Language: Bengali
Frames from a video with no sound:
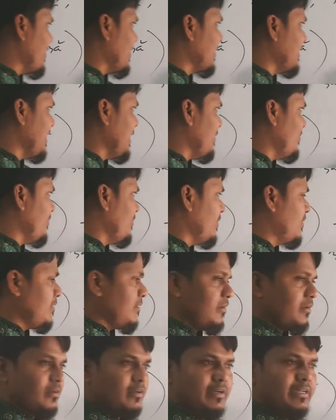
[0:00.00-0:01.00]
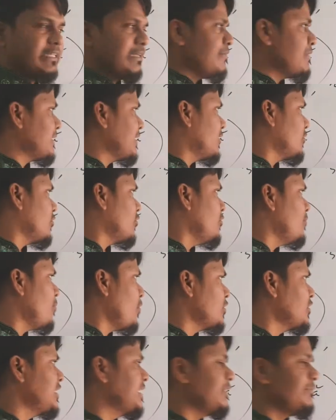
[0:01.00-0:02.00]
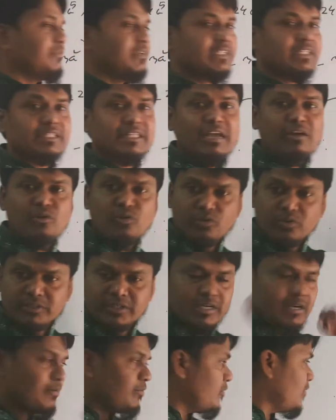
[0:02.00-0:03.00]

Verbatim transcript: পারতে নিতে পারতে না তখন পজিটিভ নিতে তাই ওই কথাটা